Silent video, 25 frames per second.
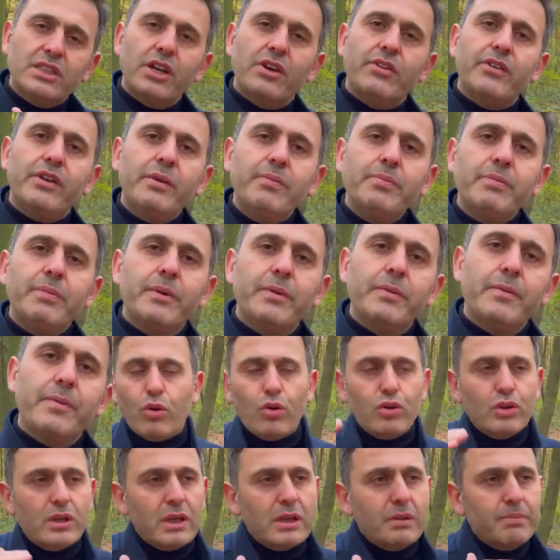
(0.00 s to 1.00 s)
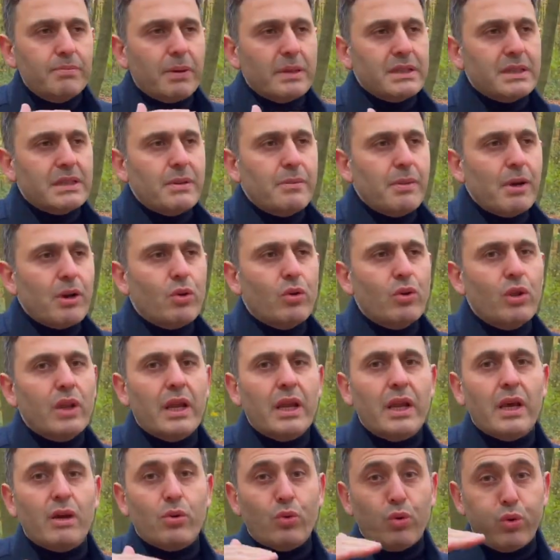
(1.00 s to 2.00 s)
çevirip onları basamak
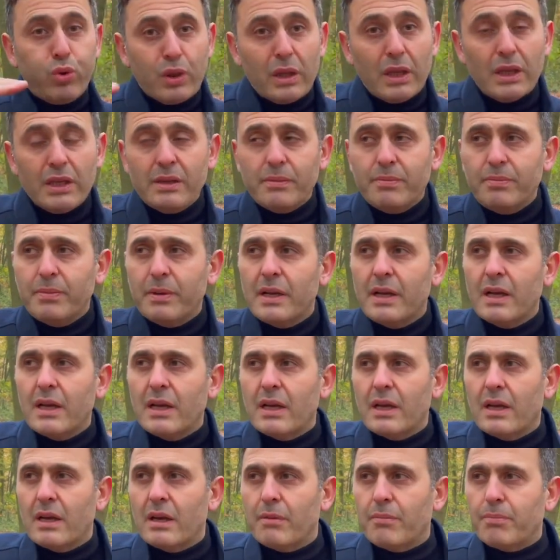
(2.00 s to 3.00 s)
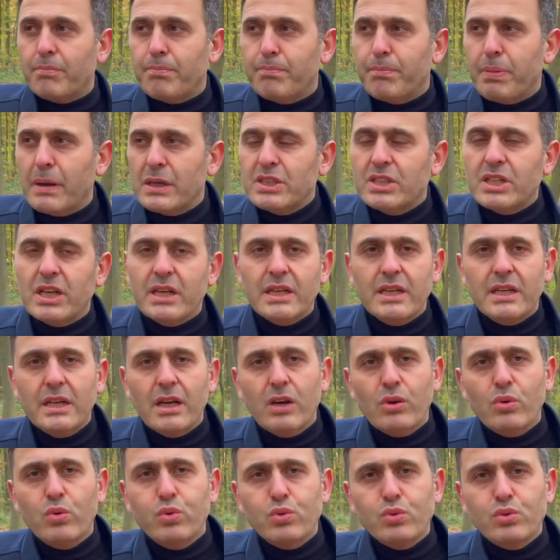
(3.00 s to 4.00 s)
olarak kullanıp
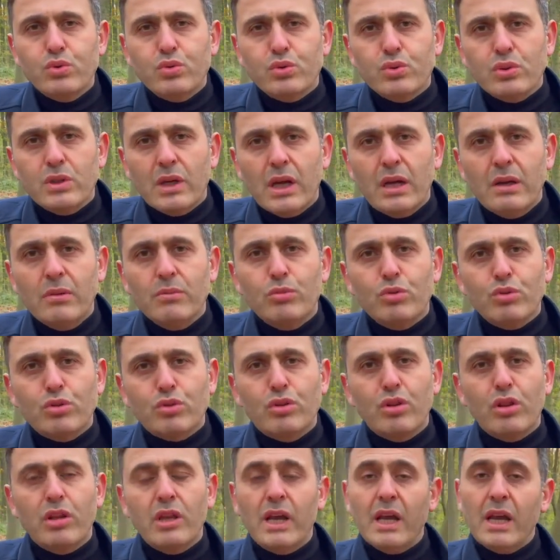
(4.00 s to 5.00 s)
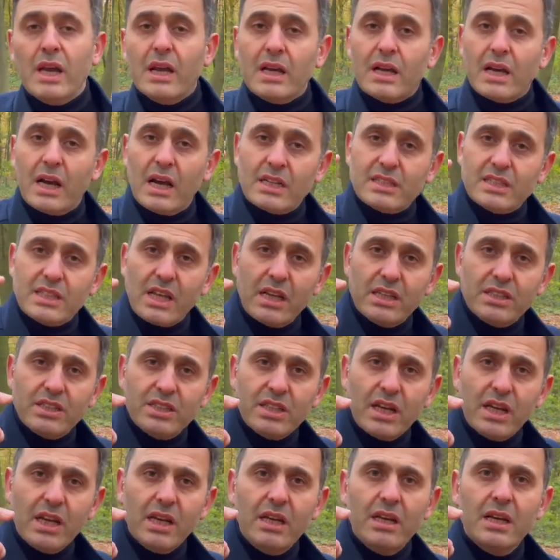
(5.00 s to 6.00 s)
başarıya, huzura, mutluluğa,
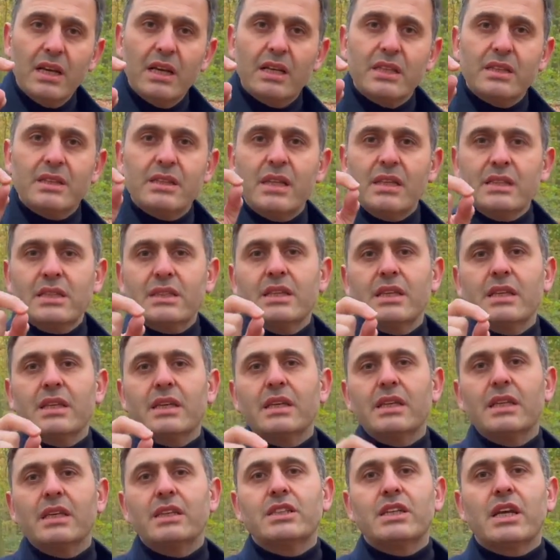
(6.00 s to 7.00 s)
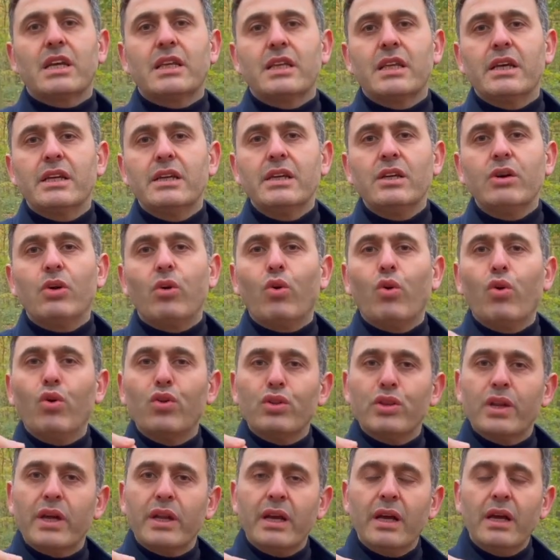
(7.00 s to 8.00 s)
kazanca nasıl gideceklerini
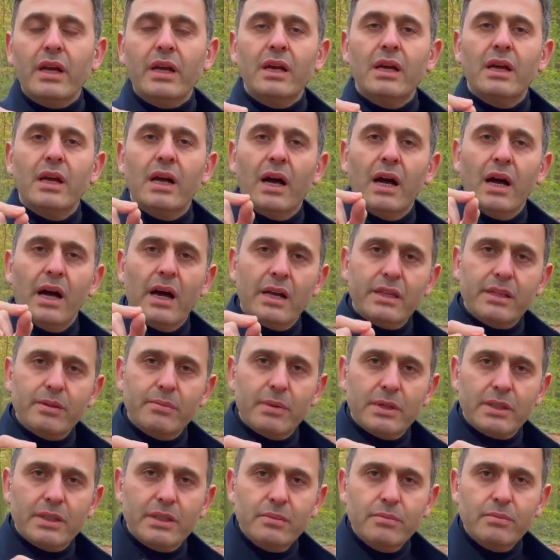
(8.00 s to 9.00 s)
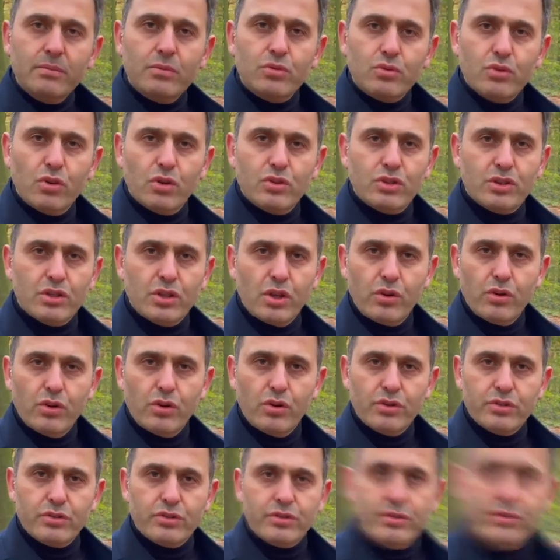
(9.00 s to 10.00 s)
onlara adım adım
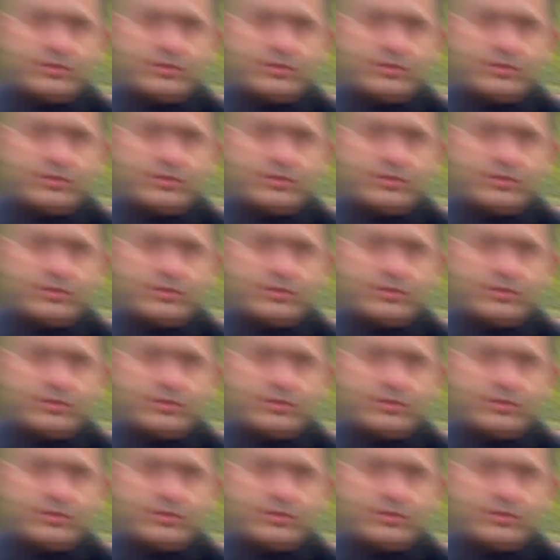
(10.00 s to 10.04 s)
gösteriyoruz.